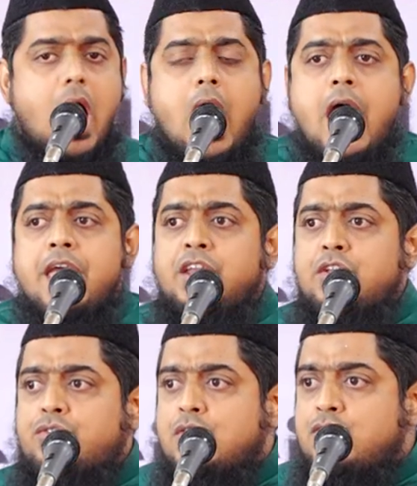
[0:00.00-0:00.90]

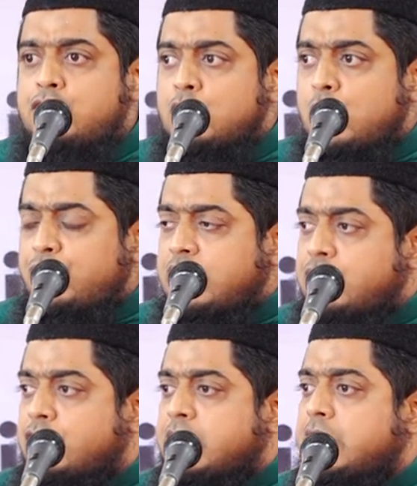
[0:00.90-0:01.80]
आहनी जंजीरों से
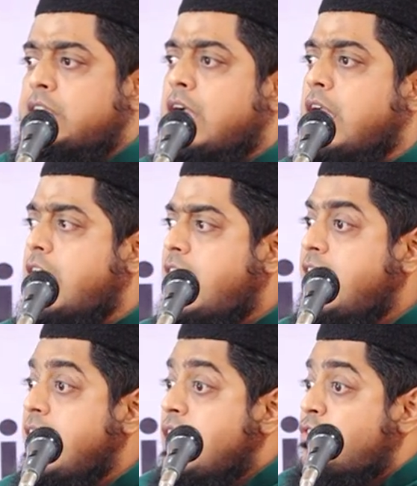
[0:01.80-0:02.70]
इन्हें जकड़ दिया गया
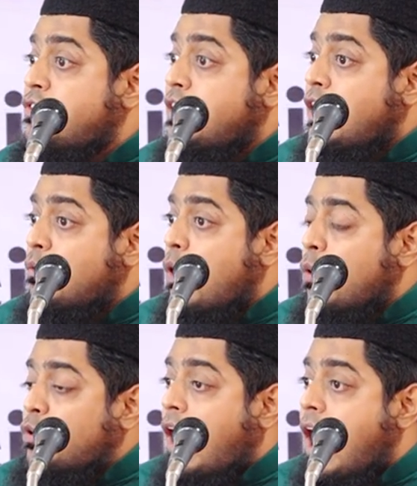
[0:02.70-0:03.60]
है जिन्हें वो
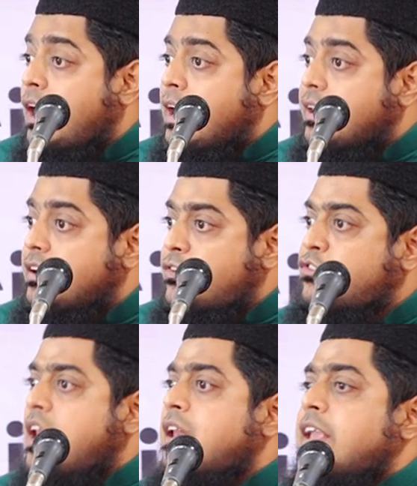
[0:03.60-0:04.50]
उठाकर
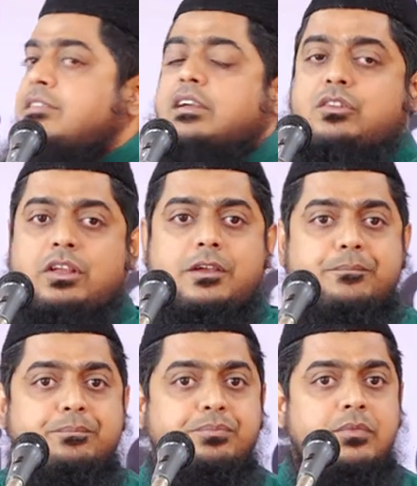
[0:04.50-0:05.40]
चल नहीं सकते
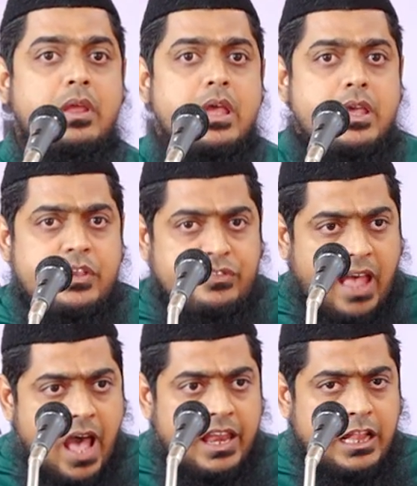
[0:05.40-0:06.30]
इस
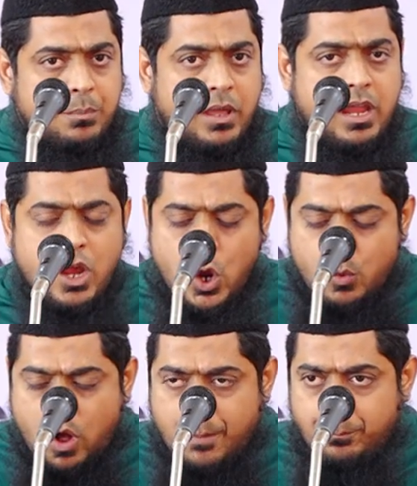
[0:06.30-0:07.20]
हालत में
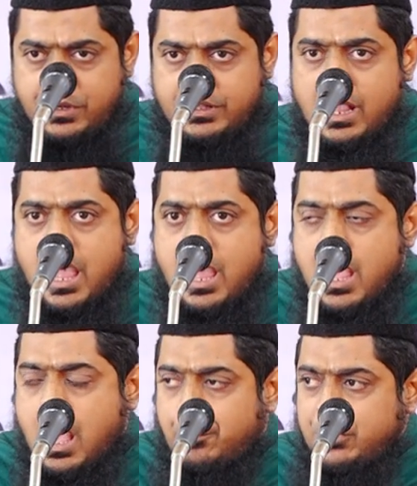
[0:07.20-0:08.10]
वो अपनी दगा
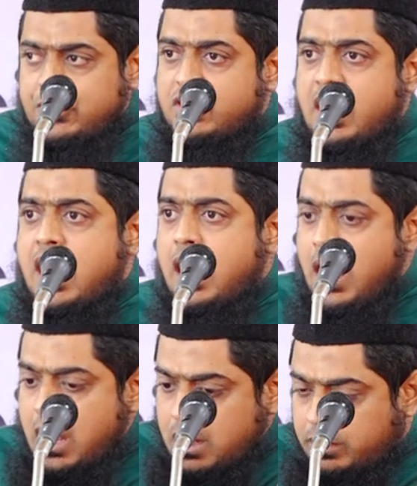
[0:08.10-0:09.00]
अपनी जगह
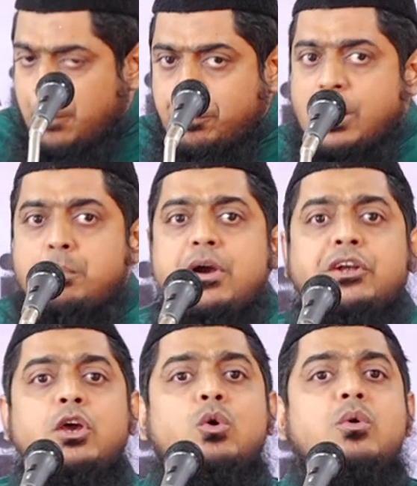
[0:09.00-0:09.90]
दबकर
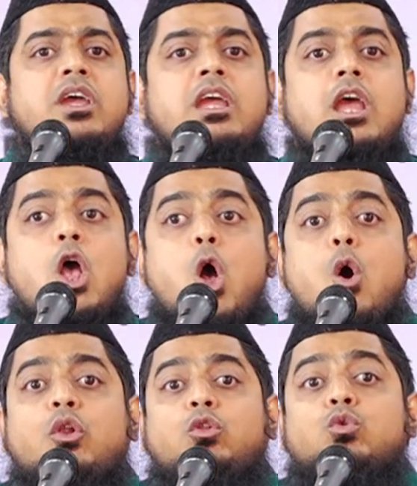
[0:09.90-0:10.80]
बैठे हुए हैं
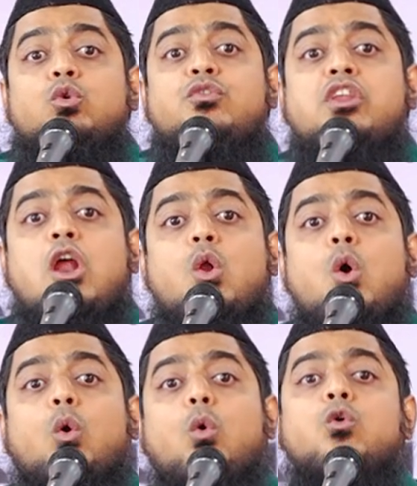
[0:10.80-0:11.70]
और दूसरे
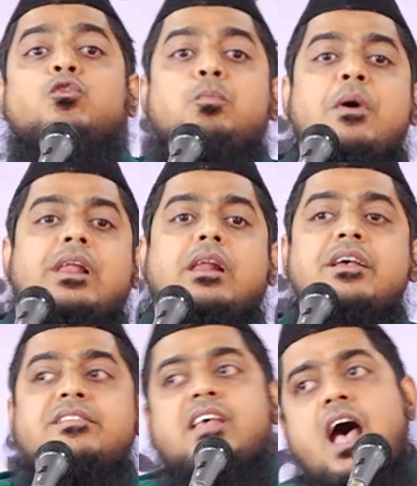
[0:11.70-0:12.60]
लोग उस पर
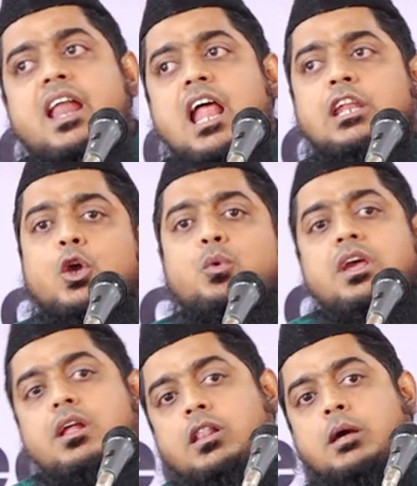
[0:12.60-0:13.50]
सहारा लिए
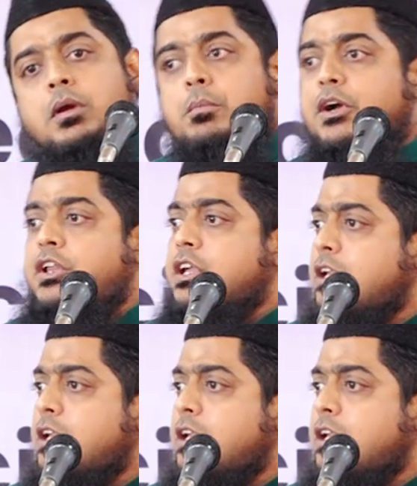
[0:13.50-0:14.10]
हुए दबे बैठे